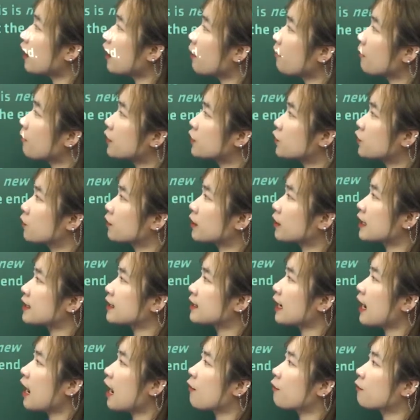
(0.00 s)
âm là chúng ta
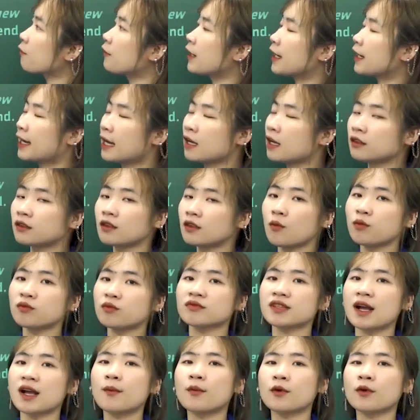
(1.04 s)
sẽ học về các tông
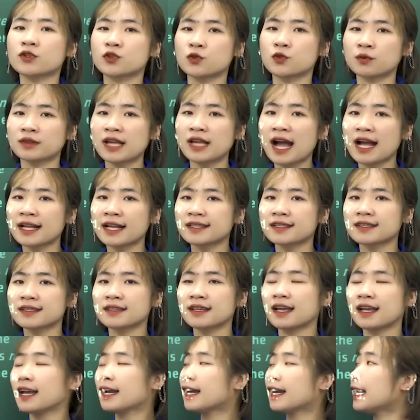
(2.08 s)
giọng của chúng ta
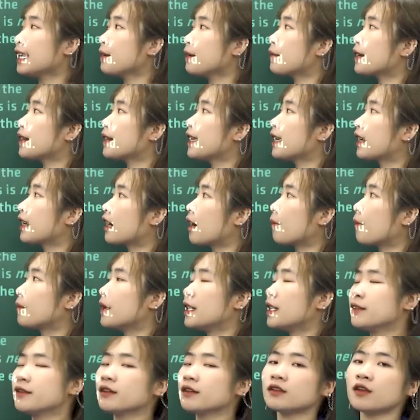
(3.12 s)
khi mà đề cập
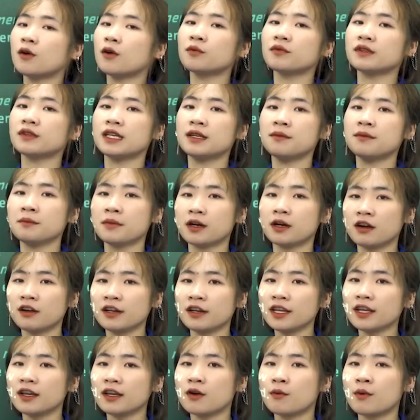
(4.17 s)
đến những thông tin
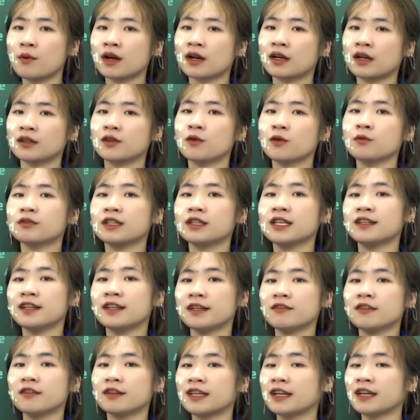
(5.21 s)
mới hoặc là thông tin đã
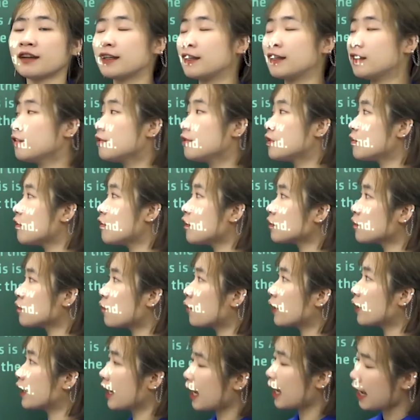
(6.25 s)
được nhắc đến từ trước
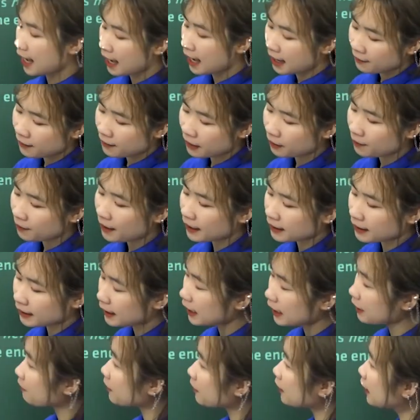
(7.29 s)
rồi. Và các bạn
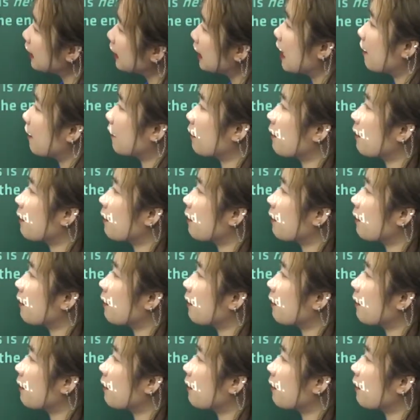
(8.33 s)
khi mà để làm